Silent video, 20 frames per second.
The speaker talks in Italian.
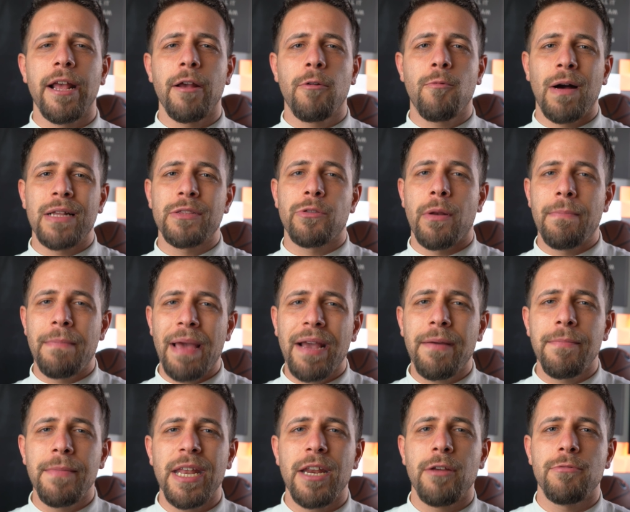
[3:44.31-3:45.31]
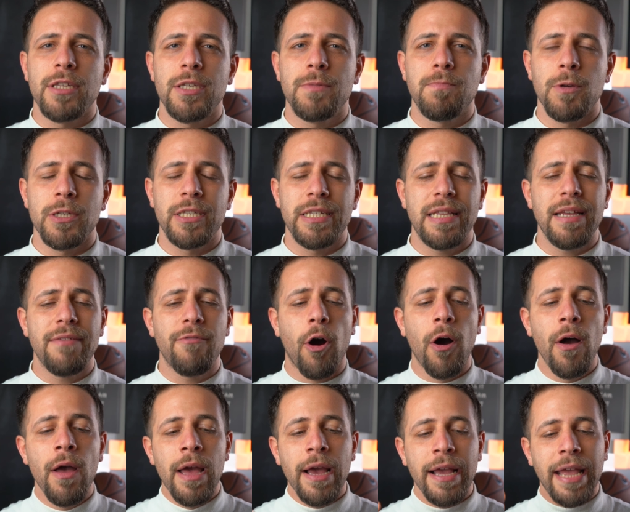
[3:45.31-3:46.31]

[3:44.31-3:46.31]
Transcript: in quanto il Mac mini è un dispositivo